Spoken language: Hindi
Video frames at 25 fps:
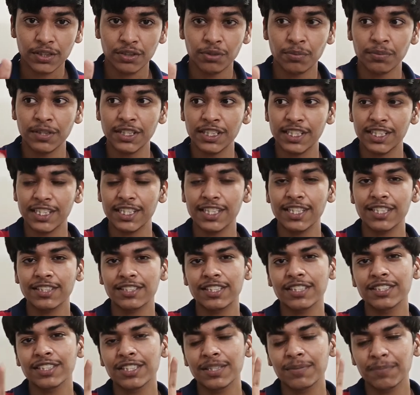तुमने ट्रेलर
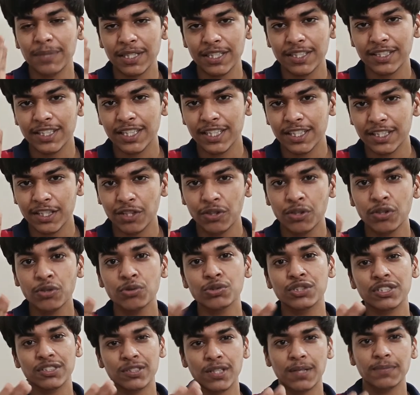दस दिन पहले देख लिया होगा
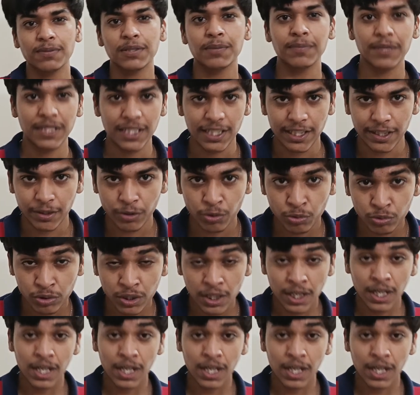उस हिसाब से मैं रेटूँ